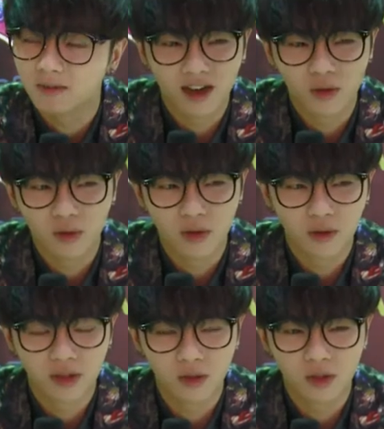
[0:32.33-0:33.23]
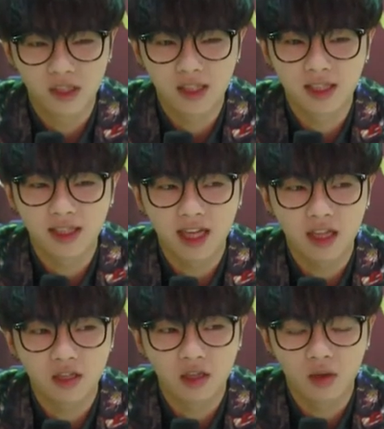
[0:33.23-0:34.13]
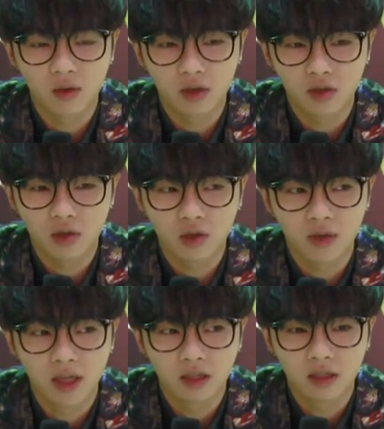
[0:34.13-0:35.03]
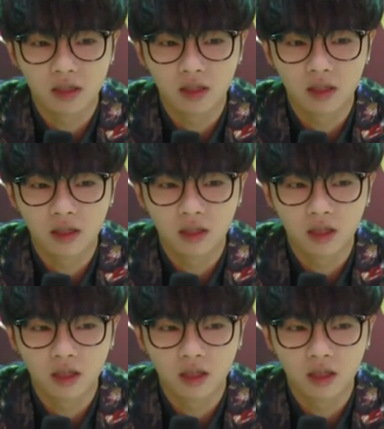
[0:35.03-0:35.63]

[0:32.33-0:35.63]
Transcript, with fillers: 啊，我我我自己在家的时候，我有时候会玩一些，